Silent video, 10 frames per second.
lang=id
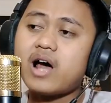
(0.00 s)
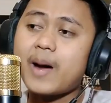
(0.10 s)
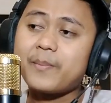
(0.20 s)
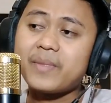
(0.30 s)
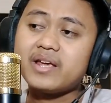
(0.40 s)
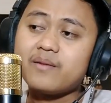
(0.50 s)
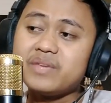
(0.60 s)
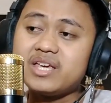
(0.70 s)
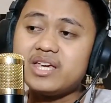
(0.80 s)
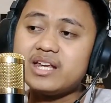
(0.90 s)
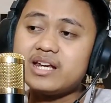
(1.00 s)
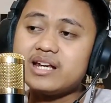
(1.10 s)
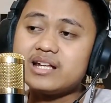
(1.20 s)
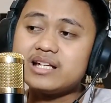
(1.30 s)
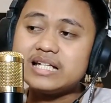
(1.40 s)
apa yang bikin
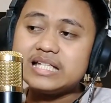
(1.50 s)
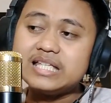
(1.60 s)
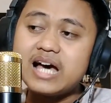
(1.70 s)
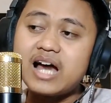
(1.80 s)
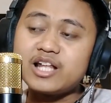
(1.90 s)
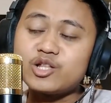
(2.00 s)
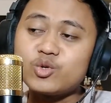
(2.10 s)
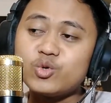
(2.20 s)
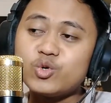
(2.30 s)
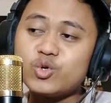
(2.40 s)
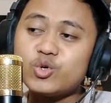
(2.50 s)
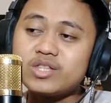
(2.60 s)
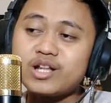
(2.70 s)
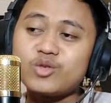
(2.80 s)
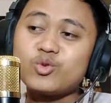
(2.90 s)
jalan itu
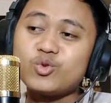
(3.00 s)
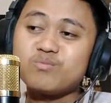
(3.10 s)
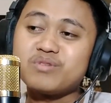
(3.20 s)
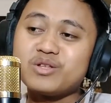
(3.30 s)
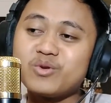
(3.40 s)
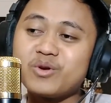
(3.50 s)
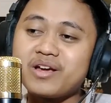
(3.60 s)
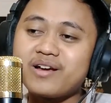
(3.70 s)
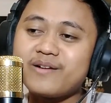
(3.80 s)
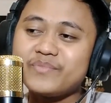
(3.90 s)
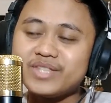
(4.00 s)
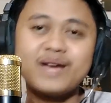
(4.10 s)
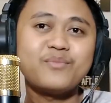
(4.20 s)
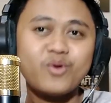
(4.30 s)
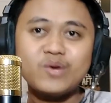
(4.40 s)
tertutup gitu loh ya ya
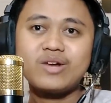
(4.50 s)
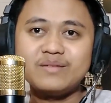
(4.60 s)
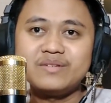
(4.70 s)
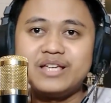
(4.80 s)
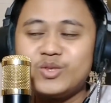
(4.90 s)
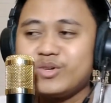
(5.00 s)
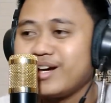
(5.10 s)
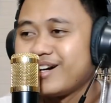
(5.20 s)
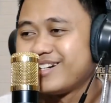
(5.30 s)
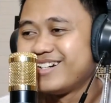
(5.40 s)
pokoknya kurang lebih gitu ya